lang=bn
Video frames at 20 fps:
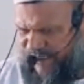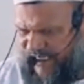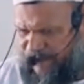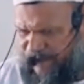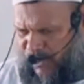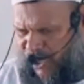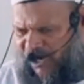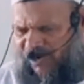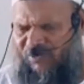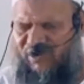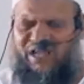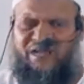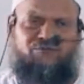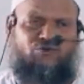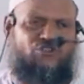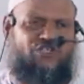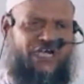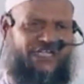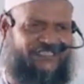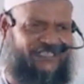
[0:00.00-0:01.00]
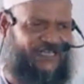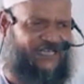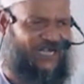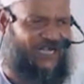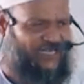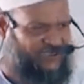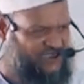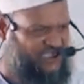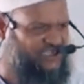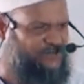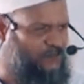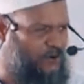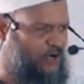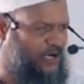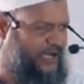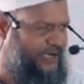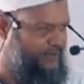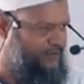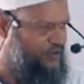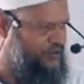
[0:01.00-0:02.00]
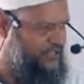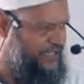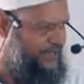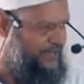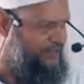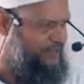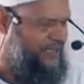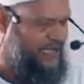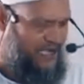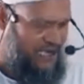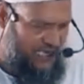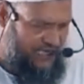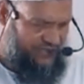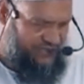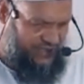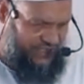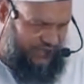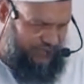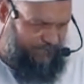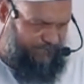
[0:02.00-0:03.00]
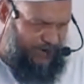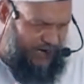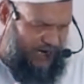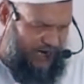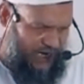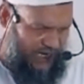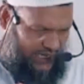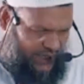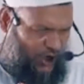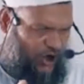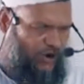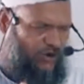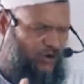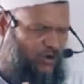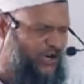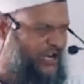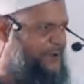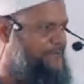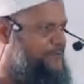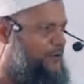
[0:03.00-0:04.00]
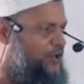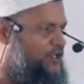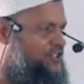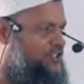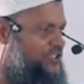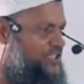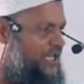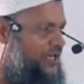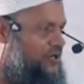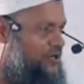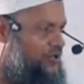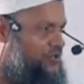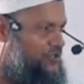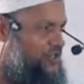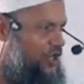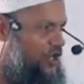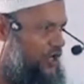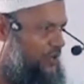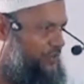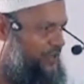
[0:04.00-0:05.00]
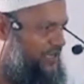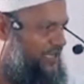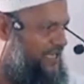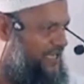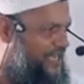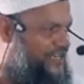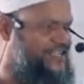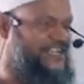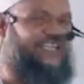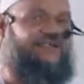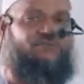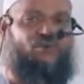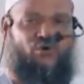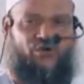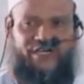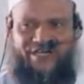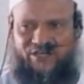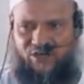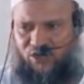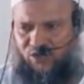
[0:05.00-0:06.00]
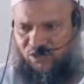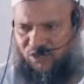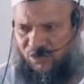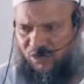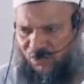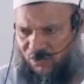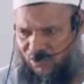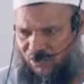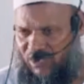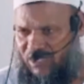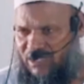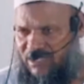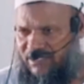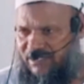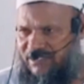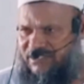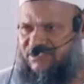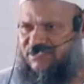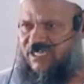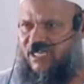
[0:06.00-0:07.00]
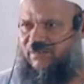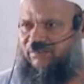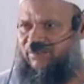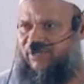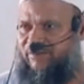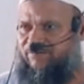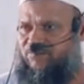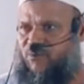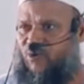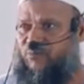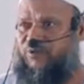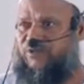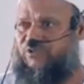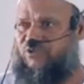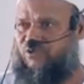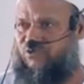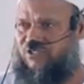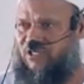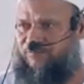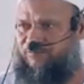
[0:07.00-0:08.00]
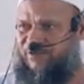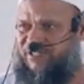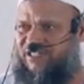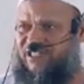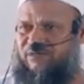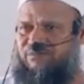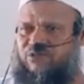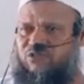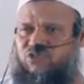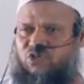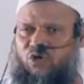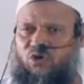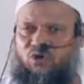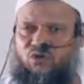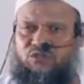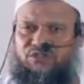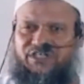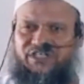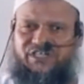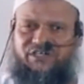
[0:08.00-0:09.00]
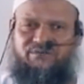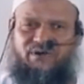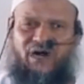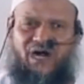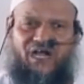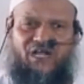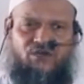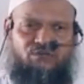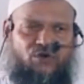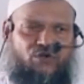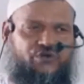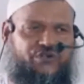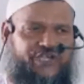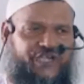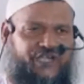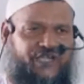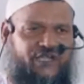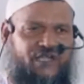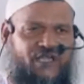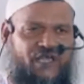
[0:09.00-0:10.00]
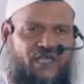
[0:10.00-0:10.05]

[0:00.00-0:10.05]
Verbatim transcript: বিবরণে বোঝা যায় হাদিস বোখারি মুসলিম যে ভালো করে পরিষ্কার করতে হবে এটাই মৌলিক লক্ষ্য ইসলামের পবিত্রতা পৃথিবীর সকল দিনই ভাই বোনকে